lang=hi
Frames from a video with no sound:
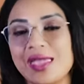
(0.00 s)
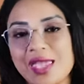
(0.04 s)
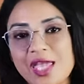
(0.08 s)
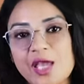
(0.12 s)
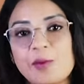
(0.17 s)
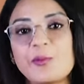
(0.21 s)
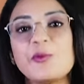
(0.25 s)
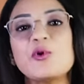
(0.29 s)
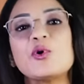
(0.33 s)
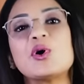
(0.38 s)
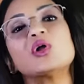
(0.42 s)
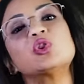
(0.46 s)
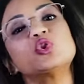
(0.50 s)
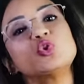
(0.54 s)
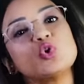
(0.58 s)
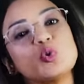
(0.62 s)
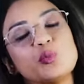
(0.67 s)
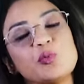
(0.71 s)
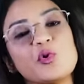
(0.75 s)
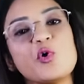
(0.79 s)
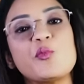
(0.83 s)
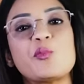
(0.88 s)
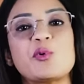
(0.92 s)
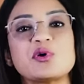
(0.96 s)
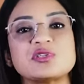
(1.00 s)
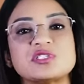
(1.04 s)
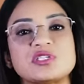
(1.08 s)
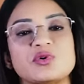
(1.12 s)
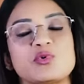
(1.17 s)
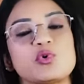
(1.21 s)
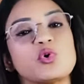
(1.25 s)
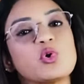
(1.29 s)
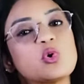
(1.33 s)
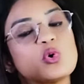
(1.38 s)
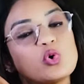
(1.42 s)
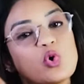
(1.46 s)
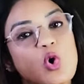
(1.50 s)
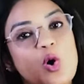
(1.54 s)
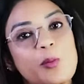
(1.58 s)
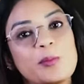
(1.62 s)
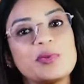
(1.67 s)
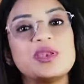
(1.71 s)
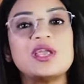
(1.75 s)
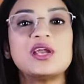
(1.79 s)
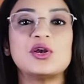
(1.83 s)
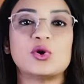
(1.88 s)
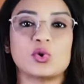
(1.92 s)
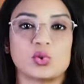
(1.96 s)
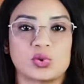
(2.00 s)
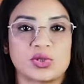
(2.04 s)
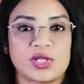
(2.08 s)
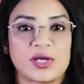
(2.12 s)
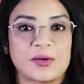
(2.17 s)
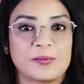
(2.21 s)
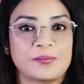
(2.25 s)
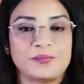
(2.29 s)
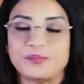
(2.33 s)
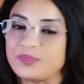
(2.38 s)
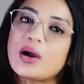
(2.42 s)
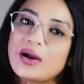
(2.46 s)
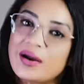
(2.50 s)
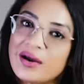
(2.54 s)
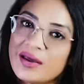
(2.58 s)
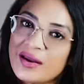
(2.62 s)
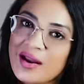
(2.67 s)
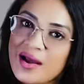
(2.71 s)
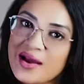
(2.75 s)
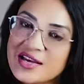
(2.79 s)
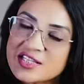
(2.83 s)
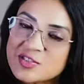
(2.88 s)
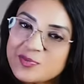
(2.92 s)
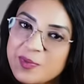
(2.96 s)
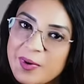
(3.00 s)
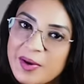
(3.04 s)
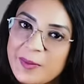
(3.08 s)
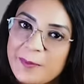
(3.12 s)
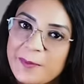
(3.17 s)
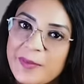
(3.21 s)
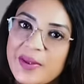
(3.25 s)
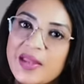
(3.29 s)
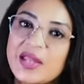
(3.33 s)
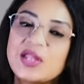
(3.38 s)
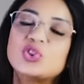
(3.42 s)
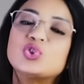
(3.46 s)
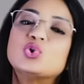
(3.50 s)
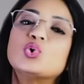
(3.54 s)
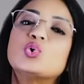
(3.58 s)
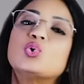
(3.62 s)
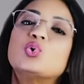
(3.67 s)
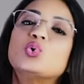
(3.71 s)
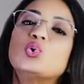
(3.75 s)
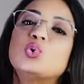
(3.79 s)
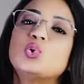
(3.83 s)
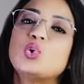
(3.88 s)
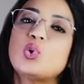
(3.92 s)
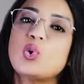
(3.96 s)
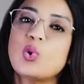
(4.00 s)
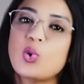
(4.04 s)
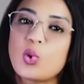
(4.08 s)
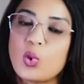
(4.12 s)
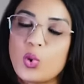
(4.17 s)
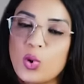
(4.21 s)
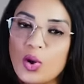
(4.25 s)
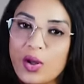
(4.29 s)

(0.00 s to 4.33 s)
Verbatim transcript: एक में होगा तो भी वो पॉजिटिव है क्योंकि डोमिनेंट होता है तो अगर हस्बैंड में दोनों